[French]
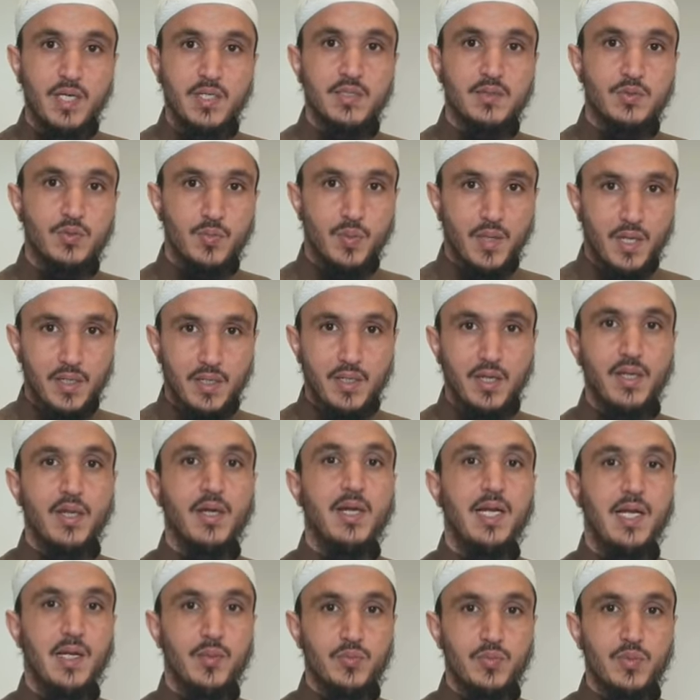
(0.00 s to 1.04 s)
subhanallah,
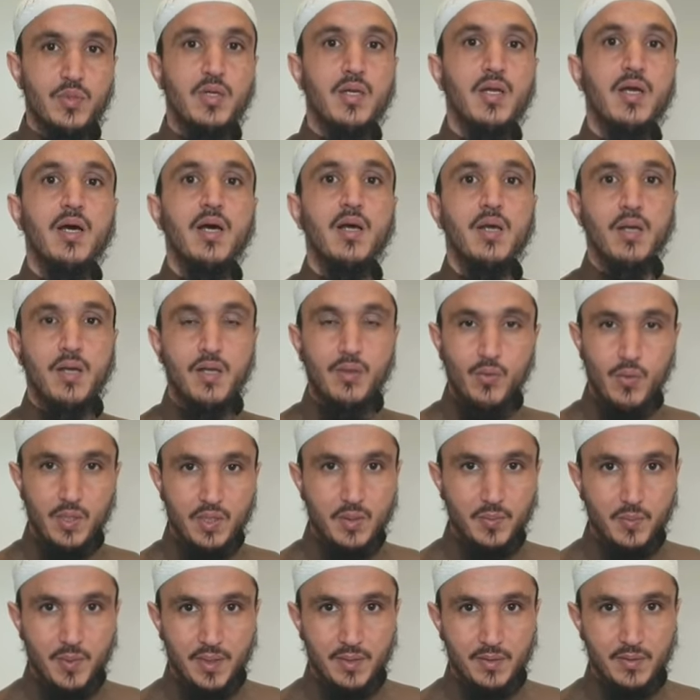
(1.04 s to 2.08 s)
alhamdulillah, Allahu
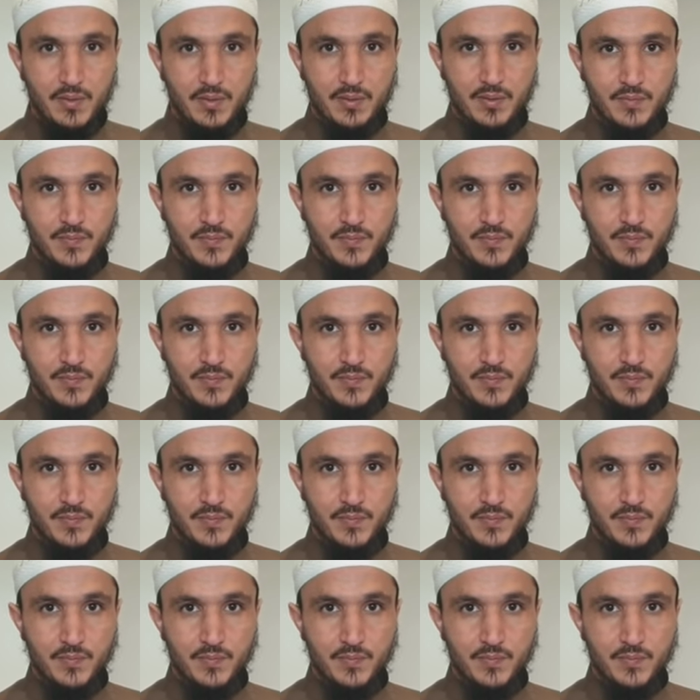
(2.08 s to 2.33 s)
Akbar.